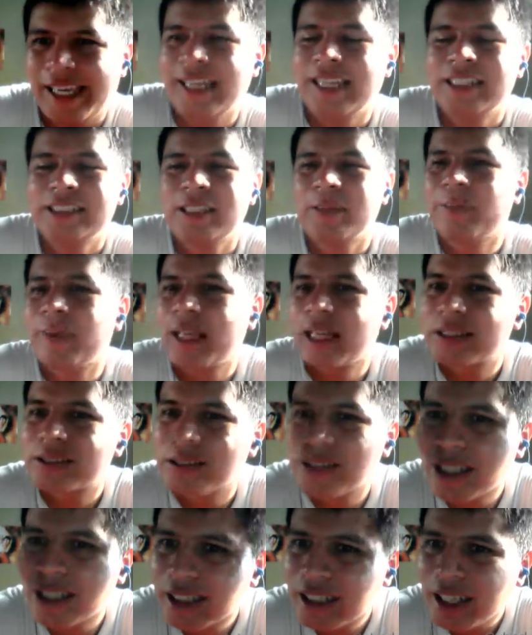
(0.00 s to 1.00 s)
quiere este
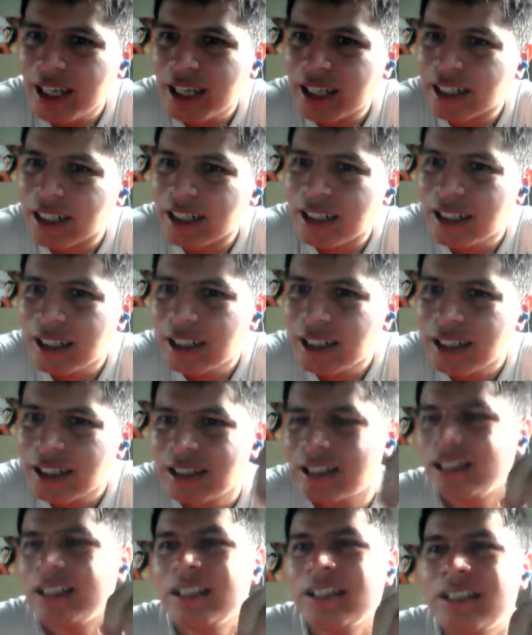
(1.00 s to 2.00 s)
pedazo de tierra,
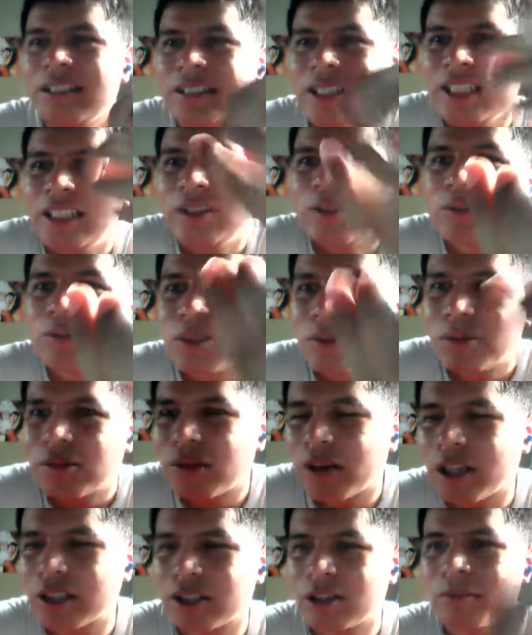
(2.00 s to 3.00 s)
ni
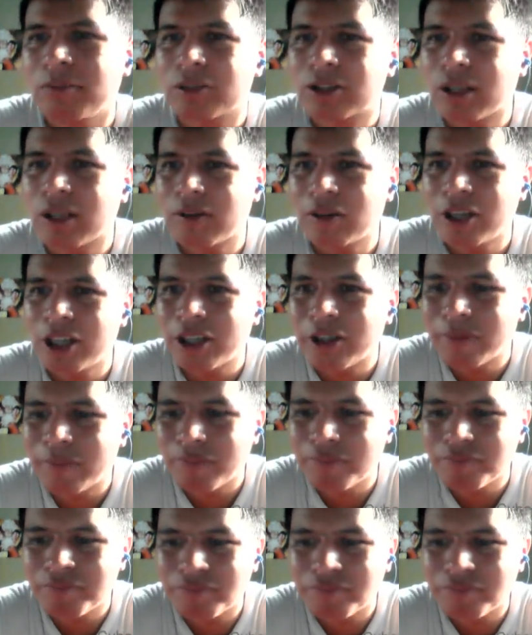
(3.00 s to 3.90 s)
nosotros que somos sabadeños.